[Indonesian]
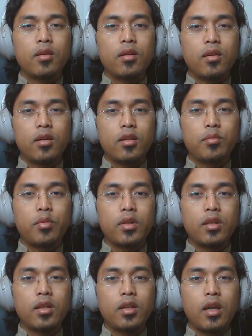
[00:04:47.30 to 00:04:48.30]
uh,
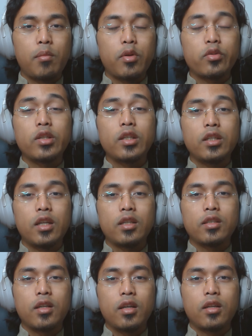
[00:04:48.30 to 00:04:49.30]
seperti yang barusan saya
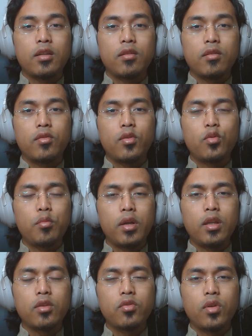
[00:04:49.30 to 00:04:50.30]
jelaskan. Itu
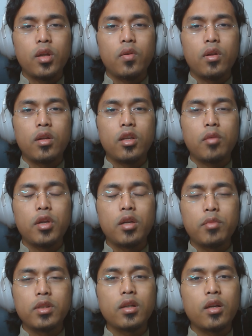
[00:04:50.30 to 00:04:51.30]
banyak juga yang nawarin gimana
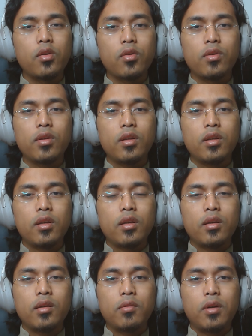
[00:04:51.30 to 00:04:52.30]
Mas kalau
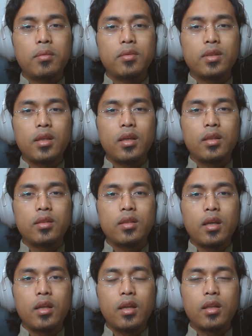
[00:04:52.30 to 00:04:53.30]
website
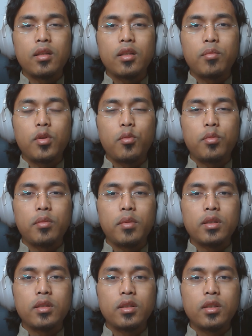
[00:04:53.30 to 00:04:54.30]
saya tetap
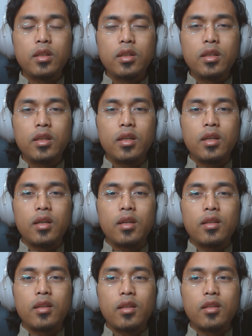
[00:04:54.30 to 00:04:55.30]
dioptimasi,
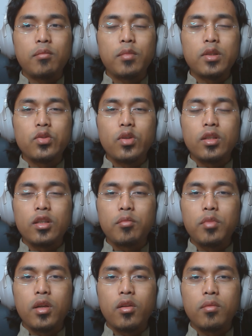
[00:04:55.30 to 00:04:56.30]
nanti Mas juga tetap
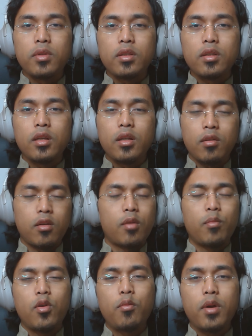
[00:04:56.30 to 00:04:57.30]
bikin website sendiri. Oh, nggak
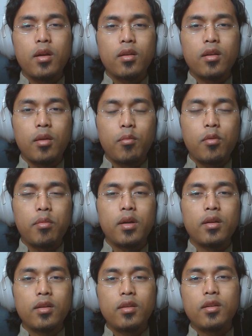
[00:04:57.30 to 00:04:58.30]
mau, Mak. nggak mau,
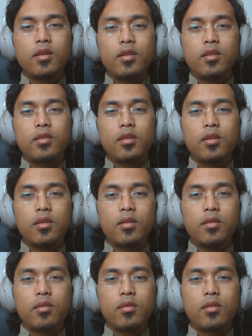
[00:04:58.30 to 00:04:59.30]
Pak. Saya
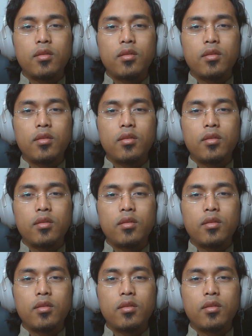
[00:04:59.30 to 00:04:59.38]
e,